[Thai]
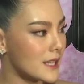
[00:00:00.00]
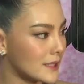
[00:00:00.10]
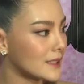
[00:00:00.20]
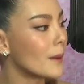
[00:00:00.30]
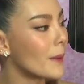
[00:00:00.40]
จา
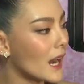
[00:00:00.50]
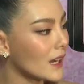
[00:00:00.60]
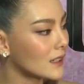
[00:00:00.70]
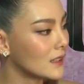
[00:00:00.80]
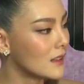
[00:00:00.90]
ก
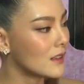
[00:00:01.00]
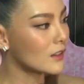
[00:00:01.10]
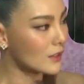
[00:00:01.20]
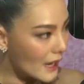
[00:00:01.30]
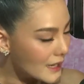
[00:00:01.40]
Starbucks
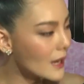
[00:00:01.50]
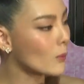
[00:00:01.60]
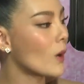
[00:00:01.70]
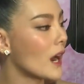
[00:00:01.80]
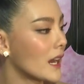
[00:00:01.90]
ก็ได้เท
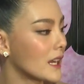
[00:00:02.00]
ปไว